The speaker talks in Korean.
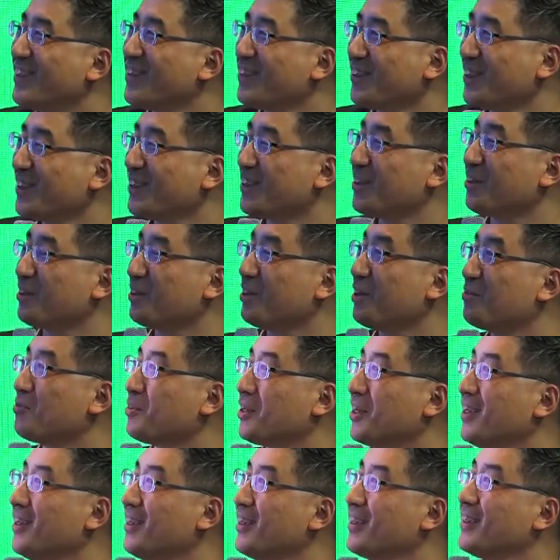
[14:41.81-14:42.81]
이쪽에 있었기
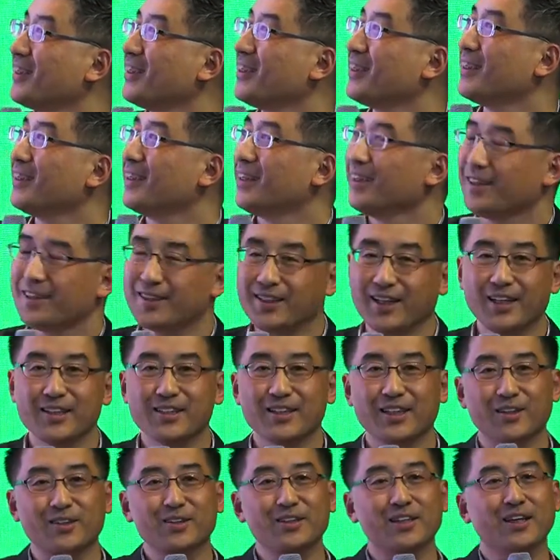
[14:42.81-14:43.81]
때문에 제가
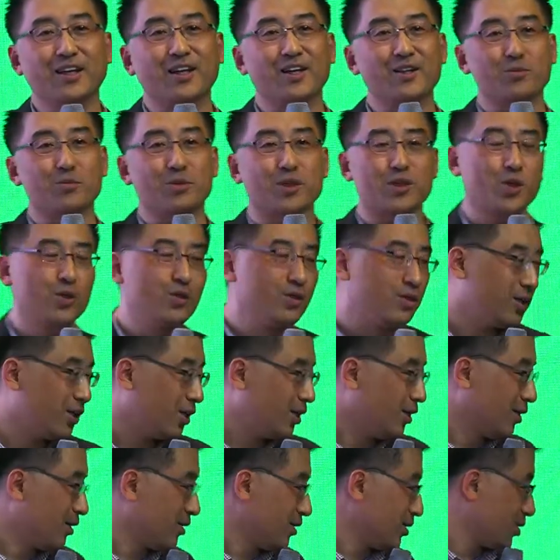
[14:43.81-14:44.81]
이제 이런 생각을 했습니다. 저는
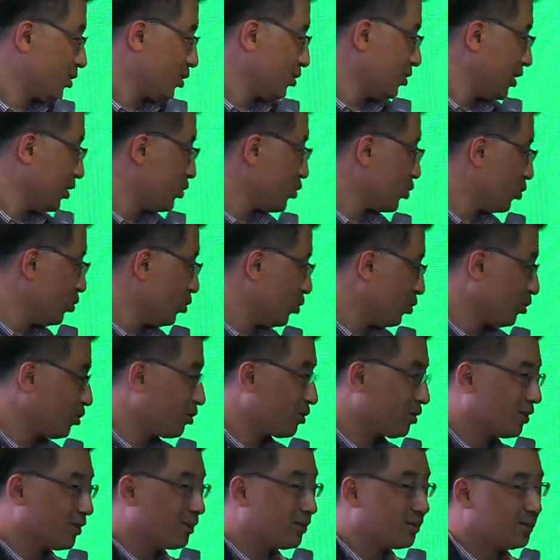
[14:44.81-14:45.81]
저는
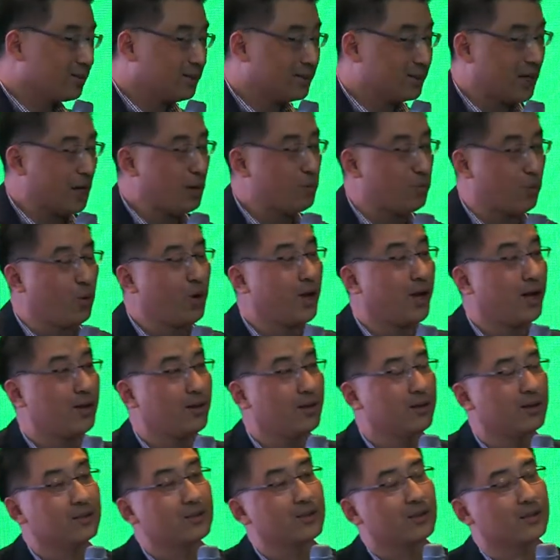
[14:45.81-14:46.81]
이쪽을 잘
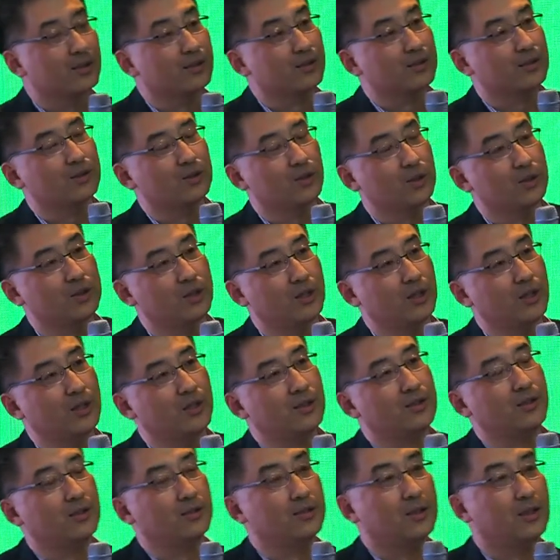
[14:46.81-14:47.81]
몰라요. 그
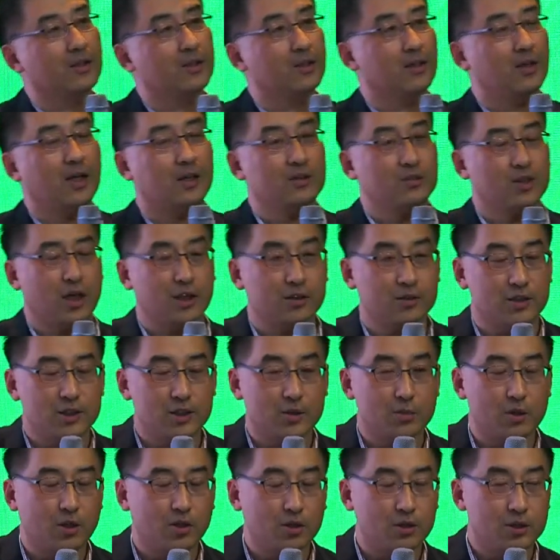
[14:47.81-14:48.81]
소셜
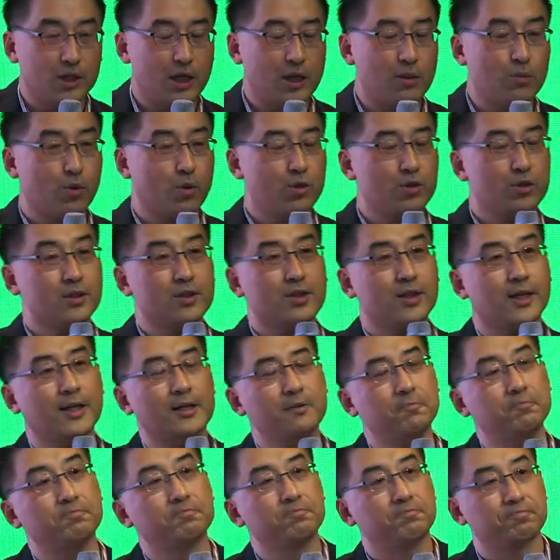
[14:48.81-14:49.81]
앙뜨십 이런 거 잘
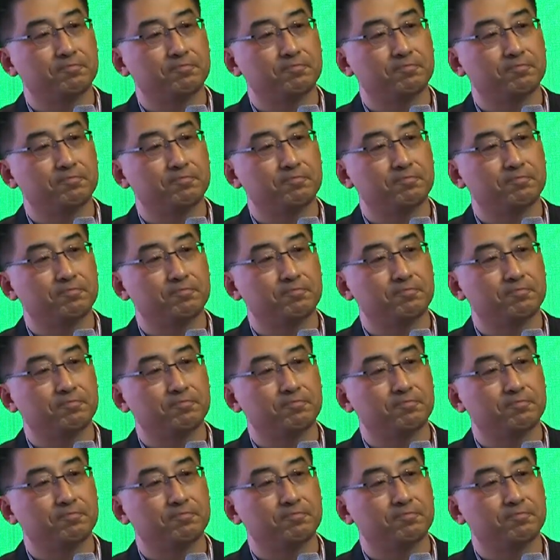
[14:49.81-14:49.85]
모르는데